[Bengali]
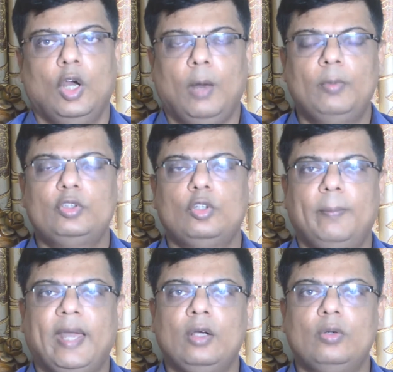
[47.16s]
অবশ্য
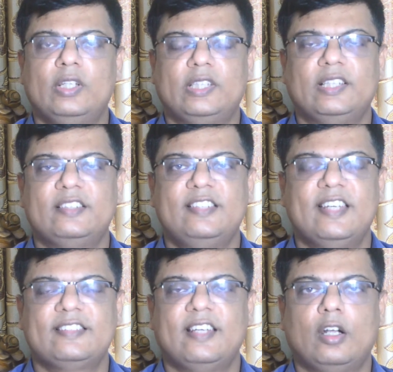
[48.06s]
ব্যাংকগুলি তাদের
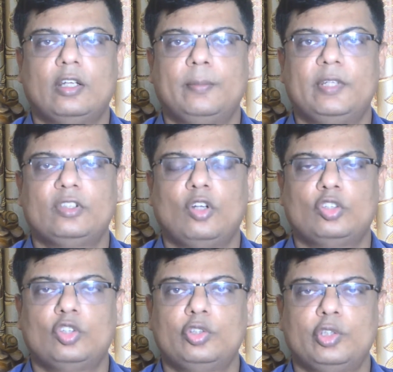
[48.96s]
সিএসআর অ্যাক্টিভিটিসের
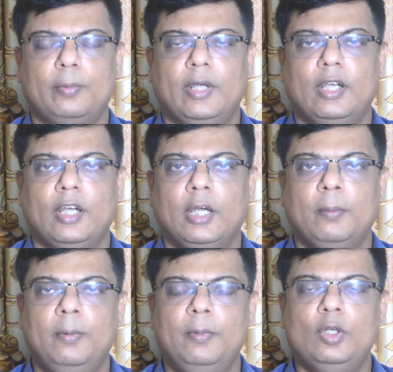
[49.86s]
অংশ হিসেবে
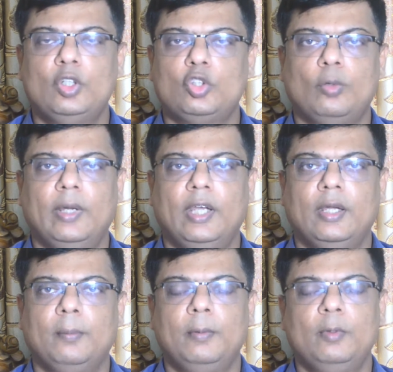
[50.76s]
বিভিন্ন সময়ে
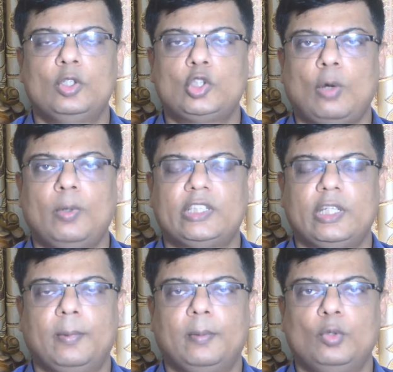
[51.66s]
বিভিন্ন সমাজ
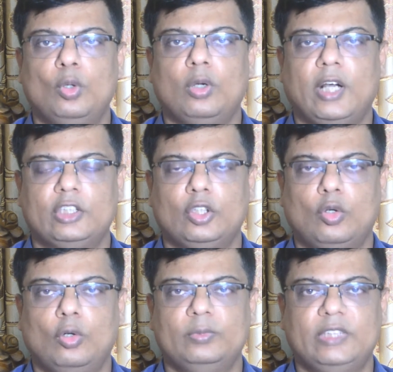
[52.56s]
সেবামূলক
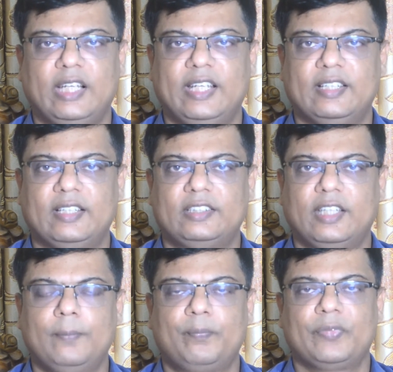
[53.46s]
কার্যক্রম চালিয়ে
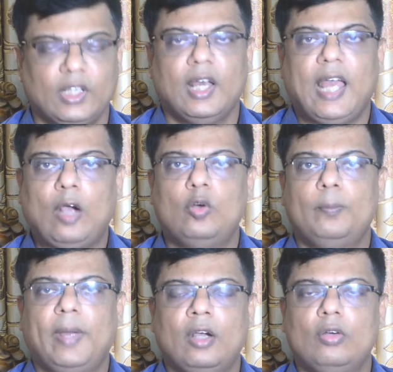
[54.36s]
যাচ্ছে এখন
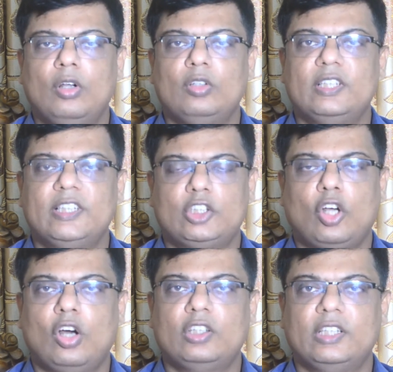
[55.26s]
ব্যাংকগুলো হতে যে
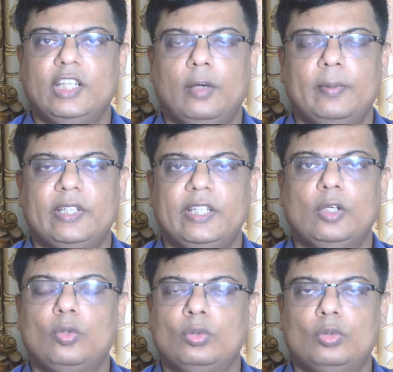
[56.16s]
সহায়তা দেওয়া হবে সেটি
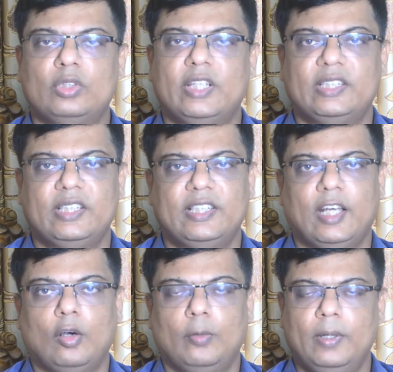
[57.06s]
কোন কোন ক্ষেত্রে
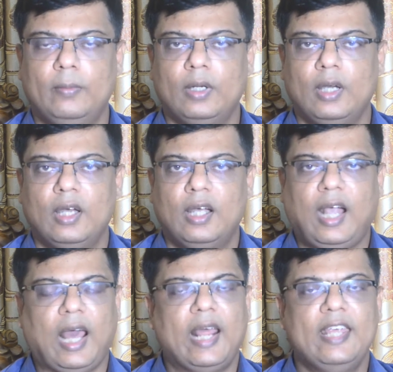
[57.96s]
দেওয়া হবে
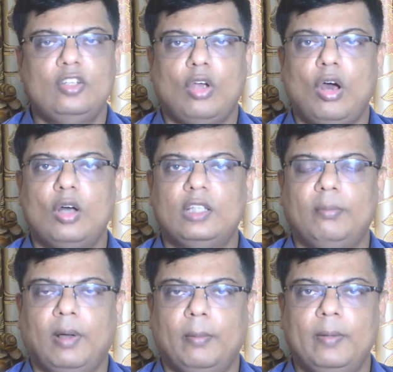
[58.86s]
কারাই সহায়তা
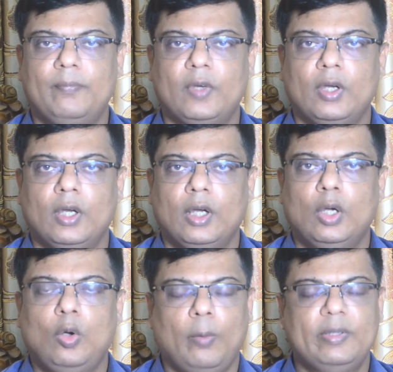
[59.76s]
পাবে
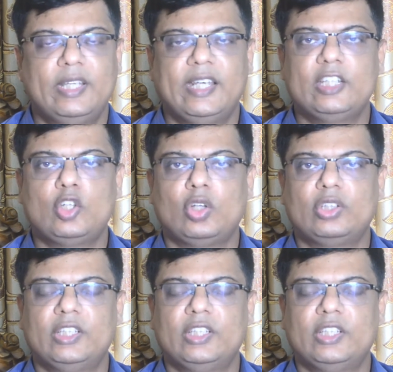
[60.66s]
কবে থেকে সহায়তা